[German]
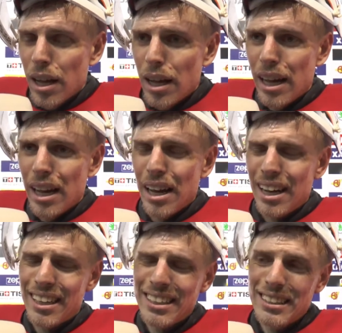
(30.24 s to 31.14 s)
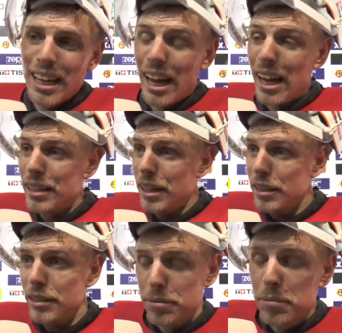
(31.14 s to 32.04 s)
Äh, ich, äh,
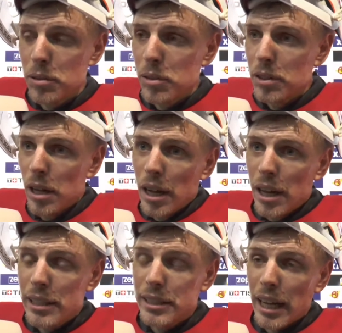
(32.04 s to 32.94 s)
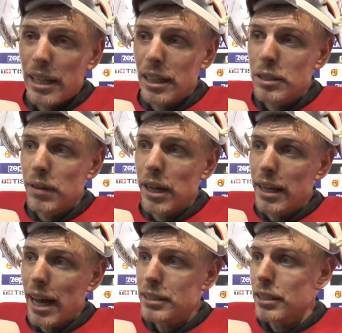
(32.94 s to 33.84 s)
ich, ich, denke, dass wir
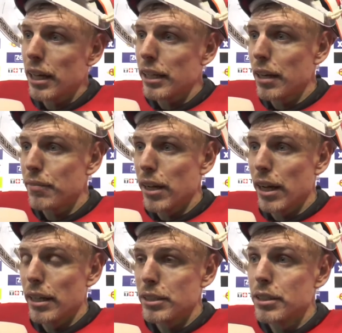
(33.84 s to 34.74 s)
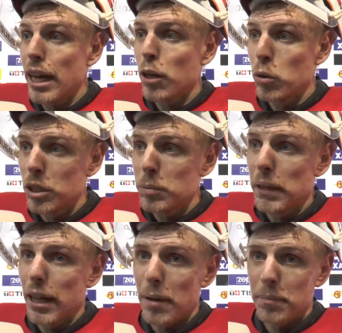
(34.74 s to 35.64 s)
im ersten Drittel äh, sehr gut
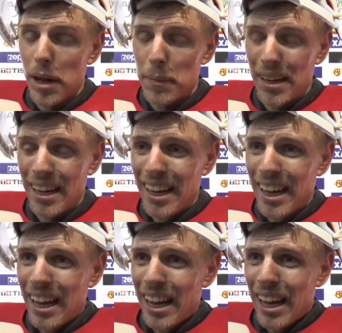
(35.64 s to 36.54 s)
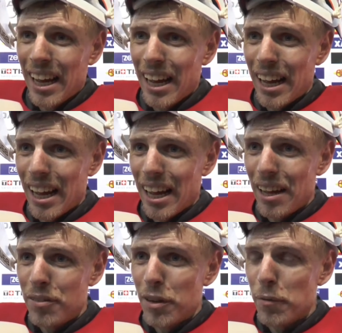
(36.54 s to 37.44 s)
gespielt haben, aber
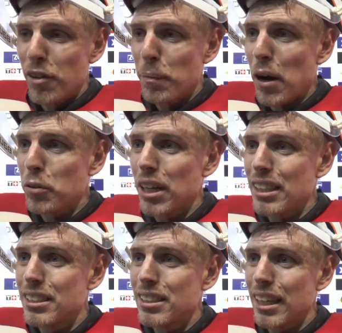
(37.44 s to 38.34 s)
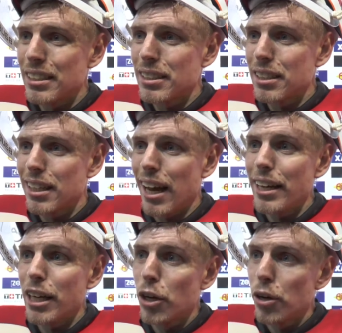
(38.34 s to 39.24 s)
äh, wir, wir brauchen das, das
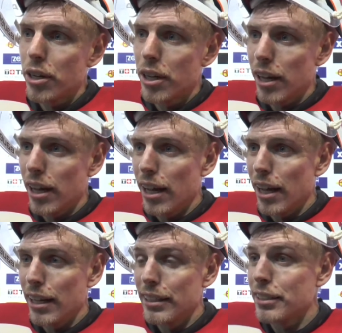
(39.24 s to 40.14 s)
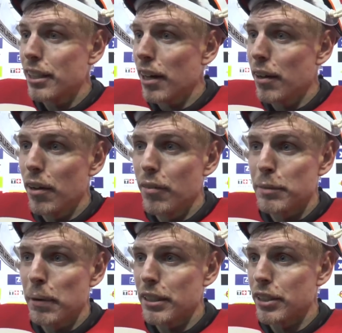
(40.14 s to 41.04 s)
kleine Glück äh, in dieser
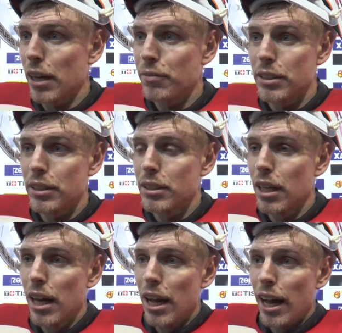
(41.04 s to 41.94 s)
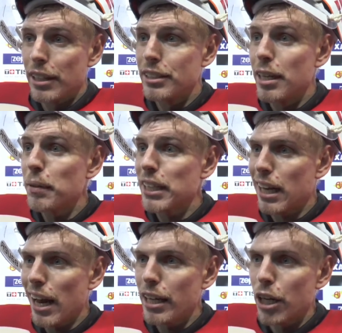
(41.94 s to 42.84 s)
Weltmeisterschaft. Es ist, es ist immer die
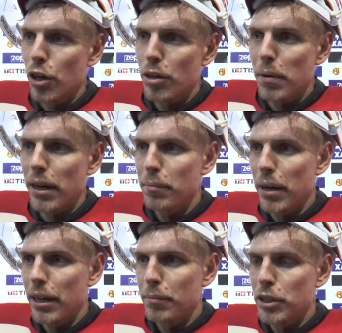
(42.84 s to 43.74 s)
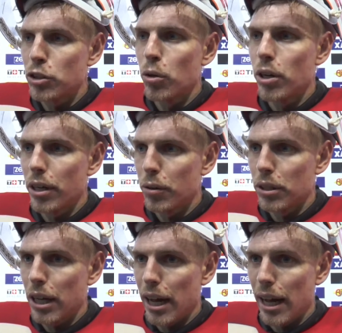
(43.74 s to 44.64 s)
kleine Glück, man, man, man suchen
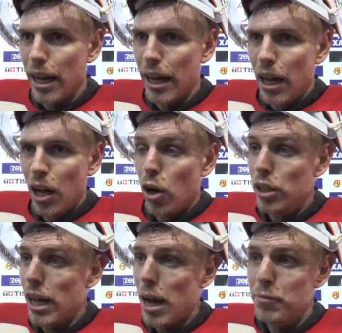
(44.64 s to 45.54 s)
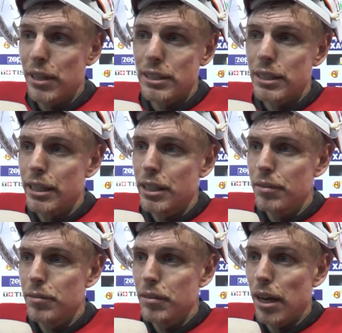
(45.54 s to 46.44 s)
und äh, heute haben wir das nicht,
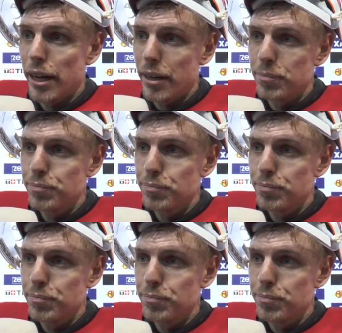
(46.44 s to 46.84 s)
leider.